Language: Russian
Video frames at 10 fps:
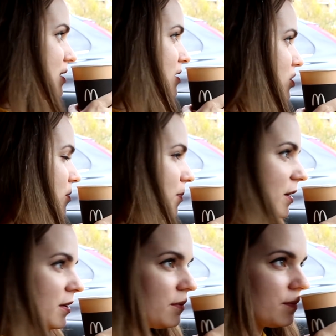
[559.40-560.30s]
Знаете, чем
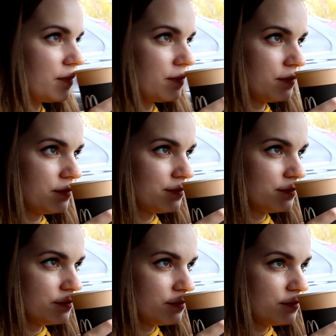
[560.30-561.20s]
пахнет?
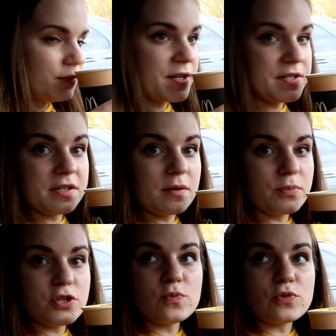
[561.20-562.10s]
Персиком
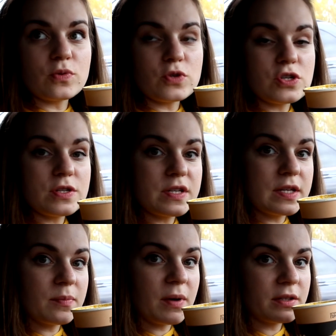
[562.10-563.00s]
почему-то очень
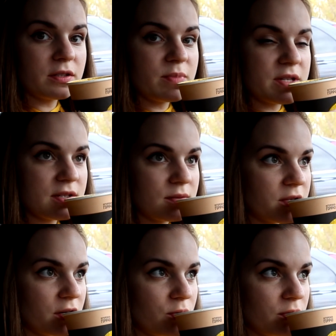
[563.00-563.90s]
сильно пахнет. Персик
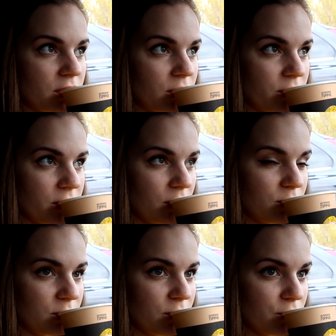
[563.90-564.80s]
маракуйя такой, как
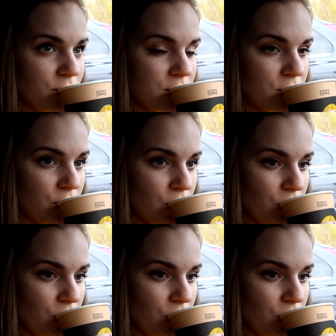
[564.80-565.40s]
будто вкусный.